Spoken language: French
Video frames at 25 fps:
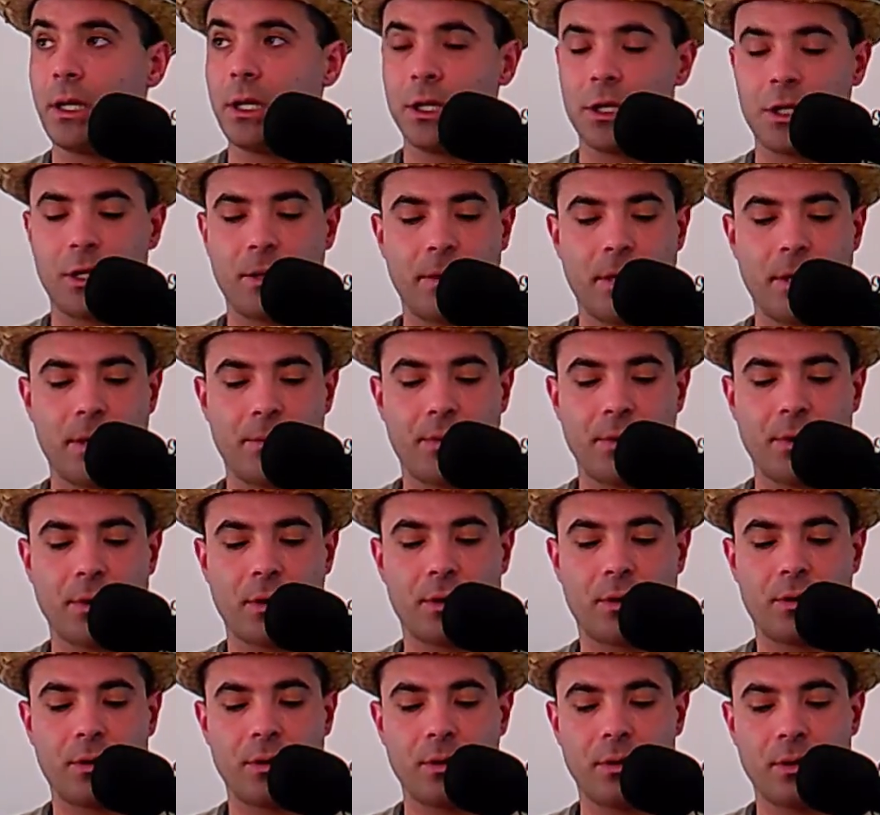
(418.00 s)
j'ai bien
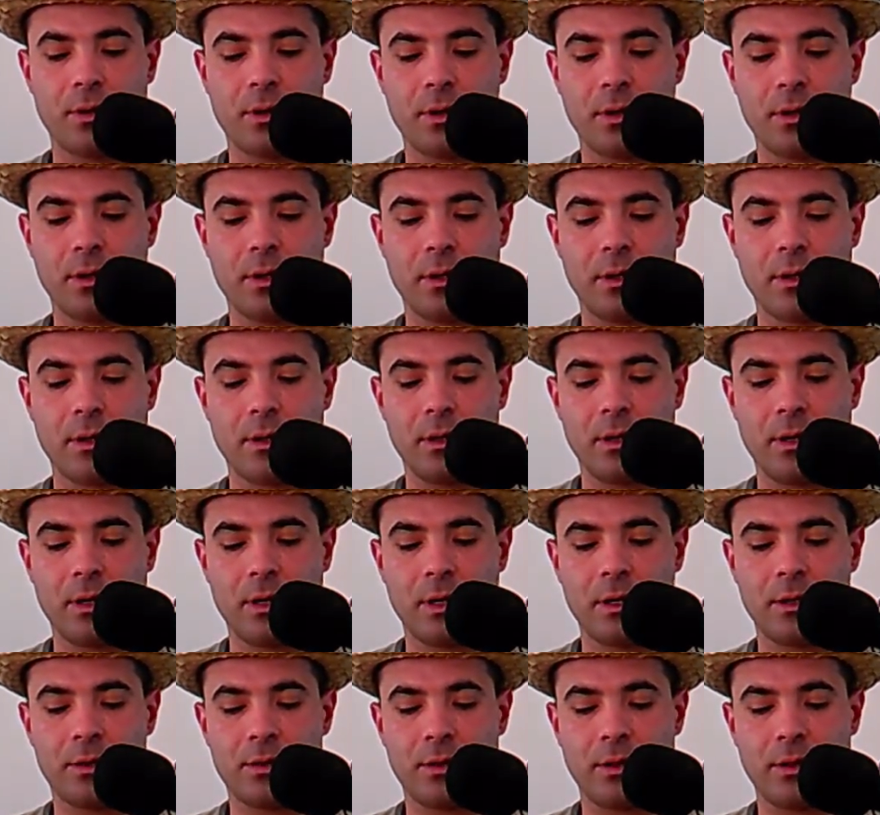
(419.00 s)
peur que
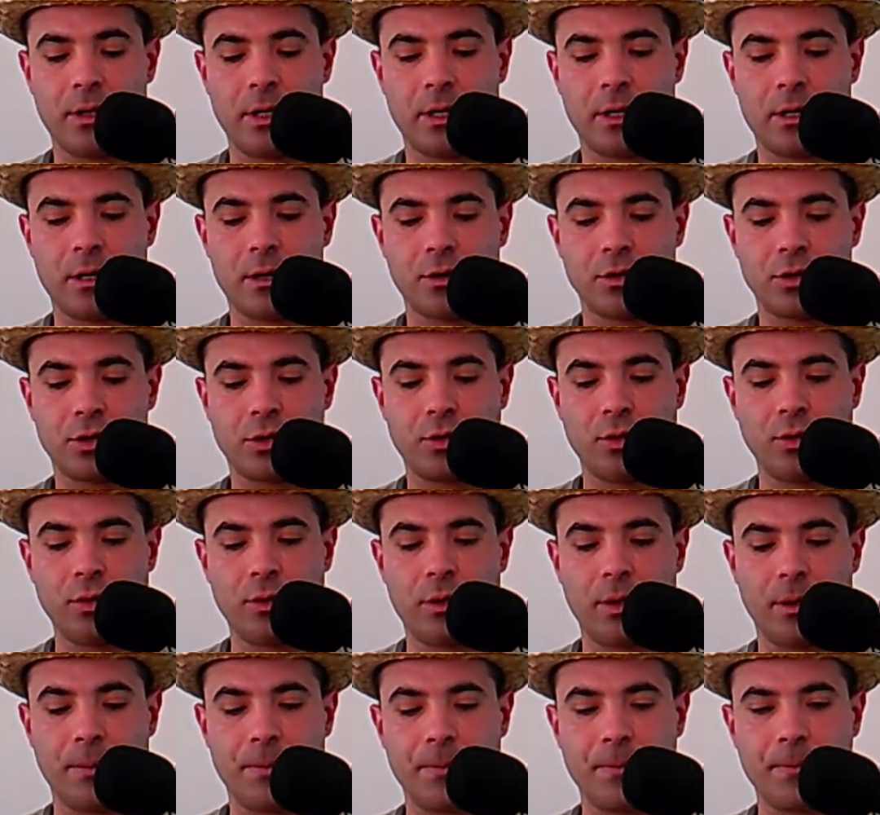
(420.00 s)
elles se déclenchent
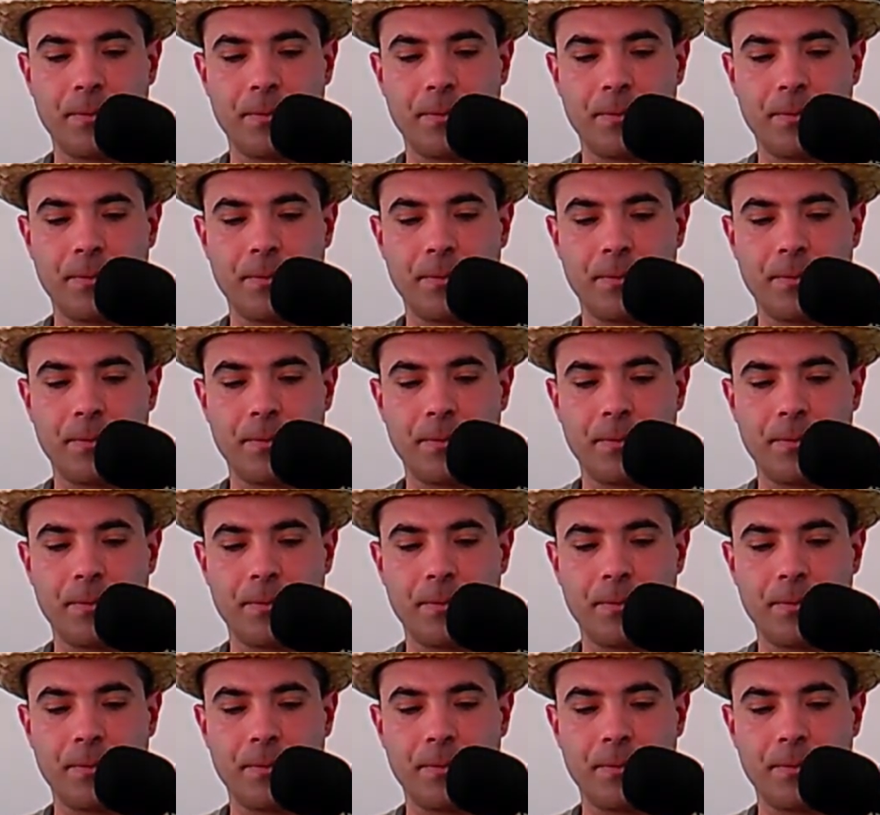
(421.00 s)
toutes.